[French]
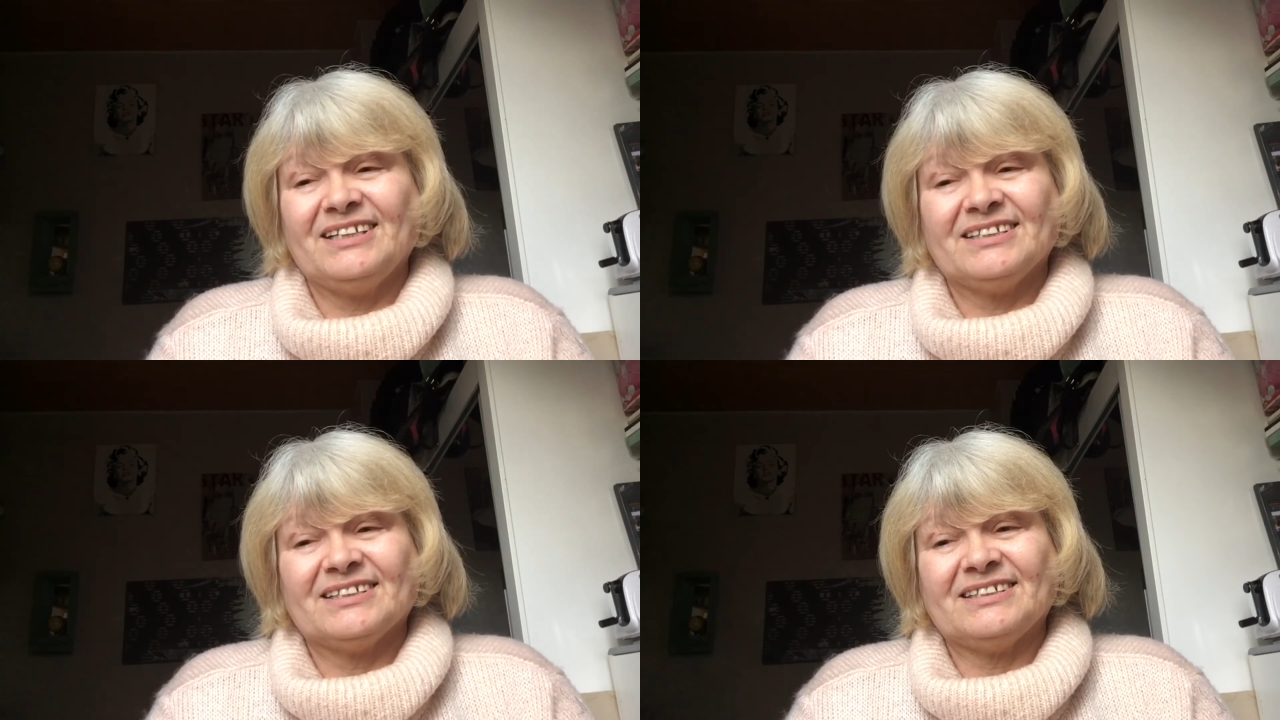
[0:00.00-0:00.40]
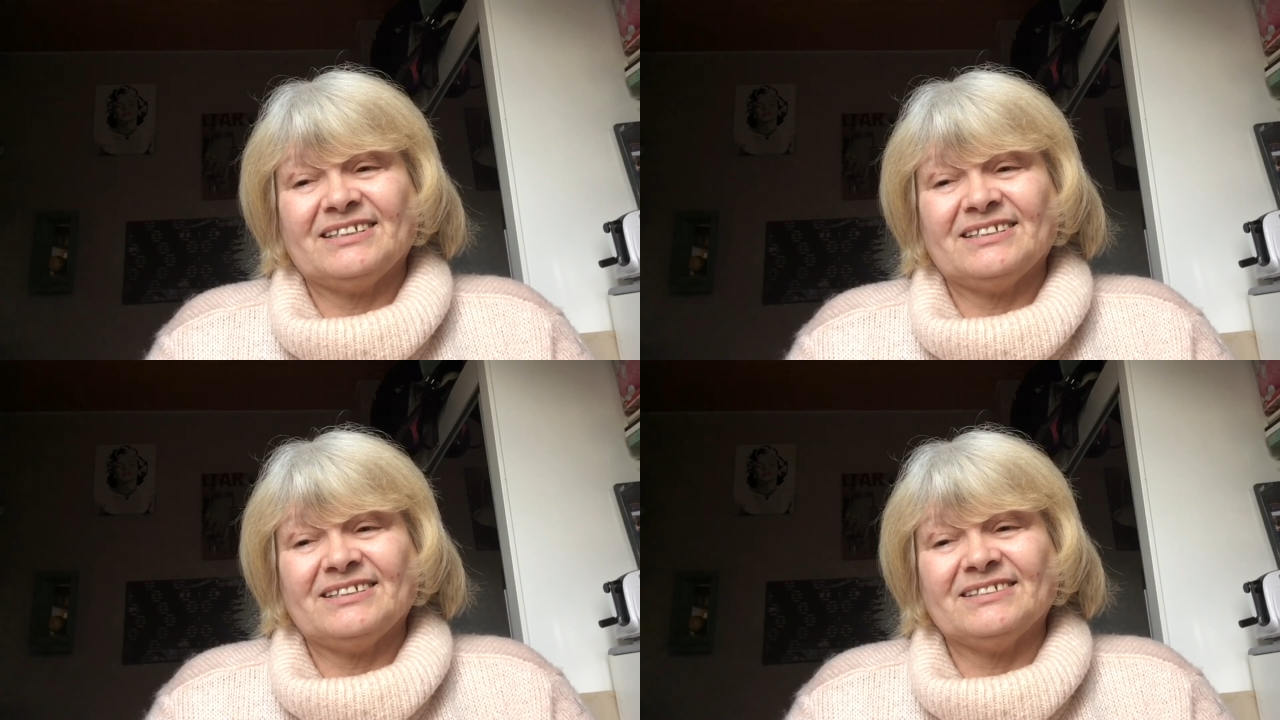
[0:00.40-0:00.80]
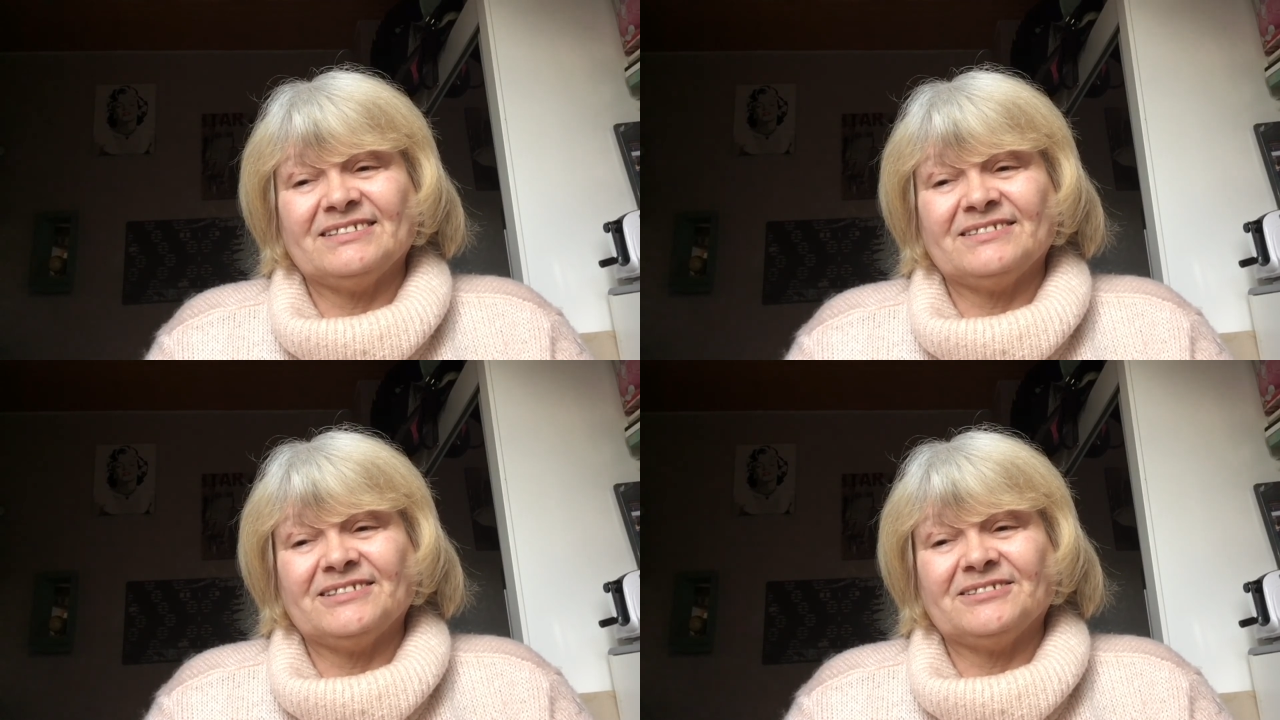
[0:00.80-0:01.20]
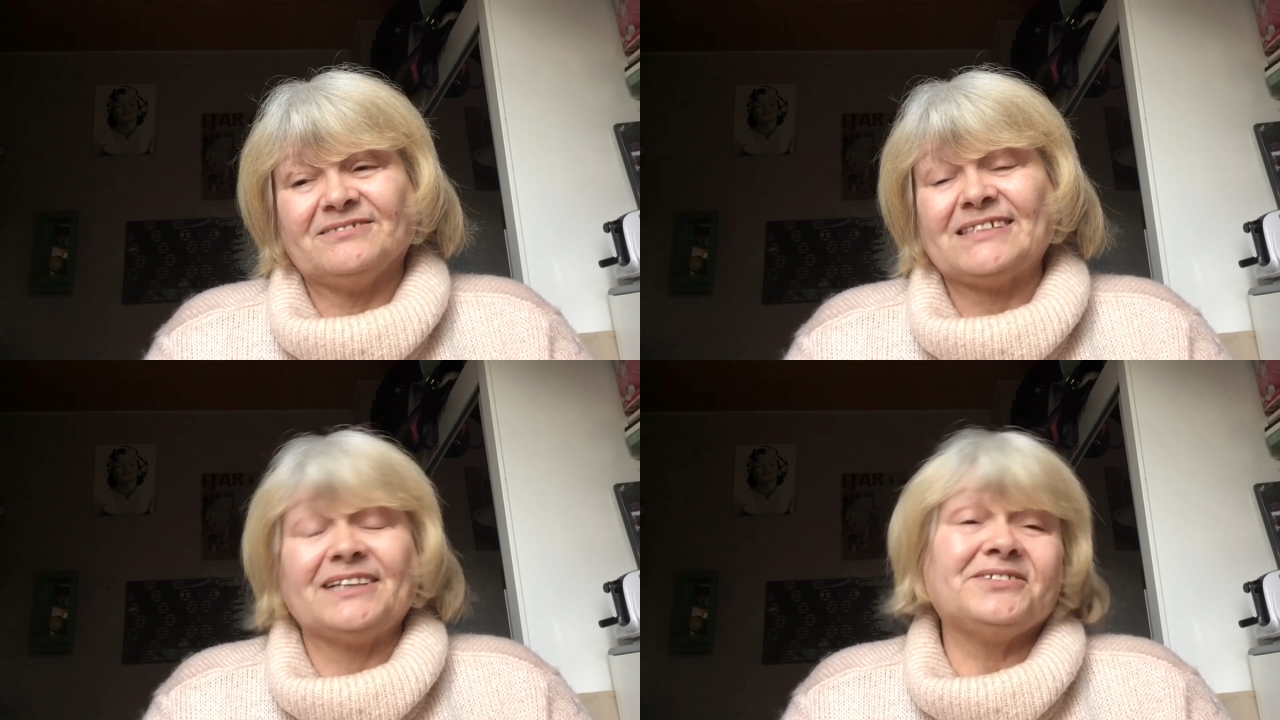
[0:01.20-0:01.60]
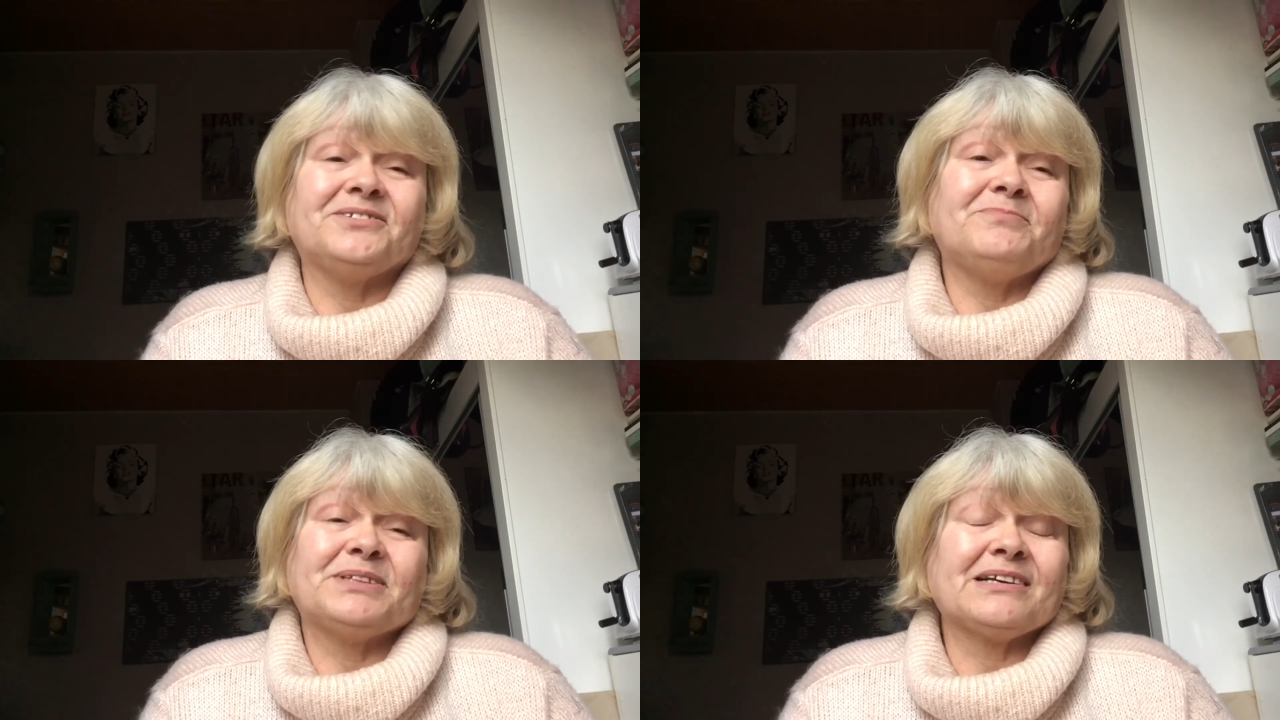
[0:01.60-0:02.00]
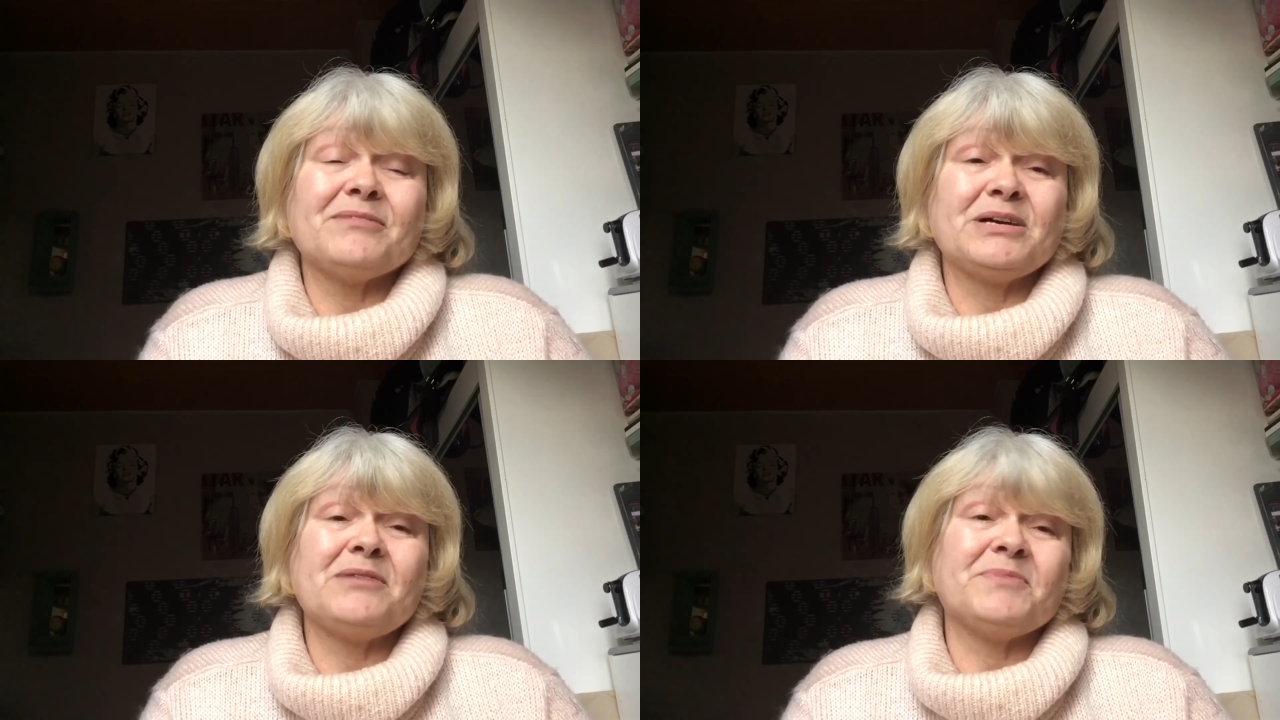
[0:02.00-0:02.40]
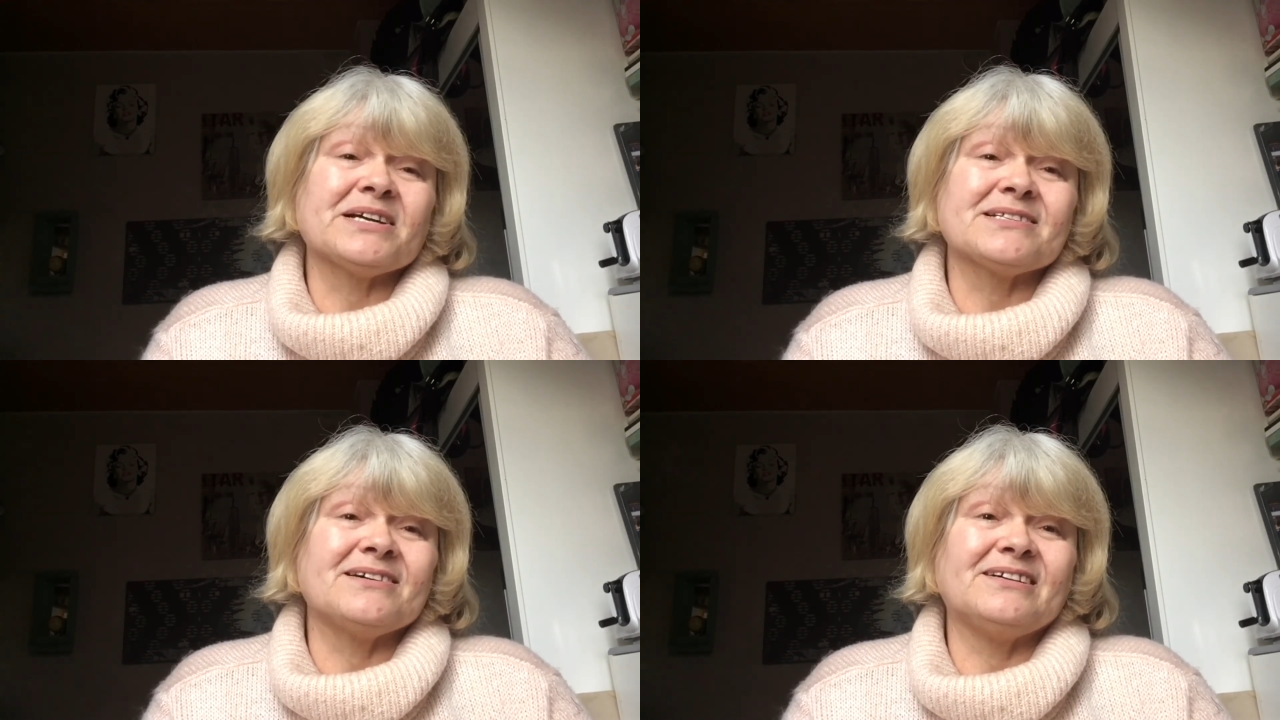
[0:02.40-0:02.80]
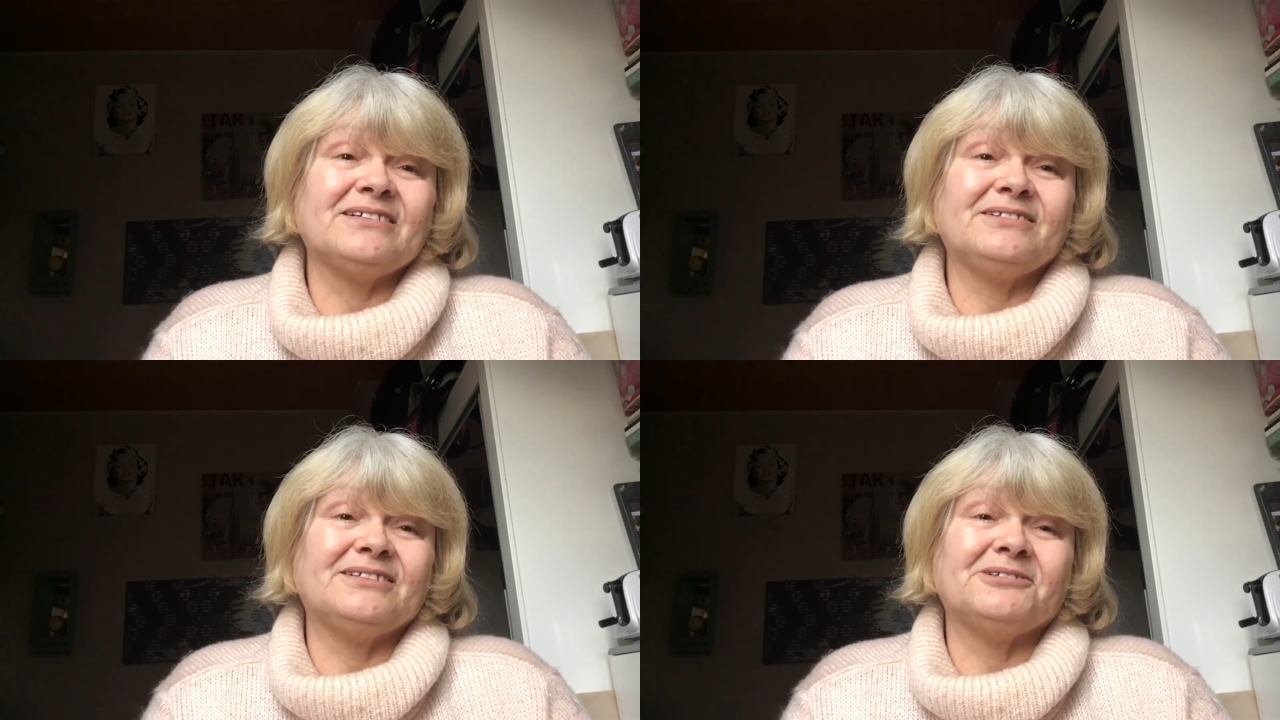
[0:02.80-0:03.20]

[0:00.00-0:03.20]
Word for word: Euh, ouais, de très belles personnes.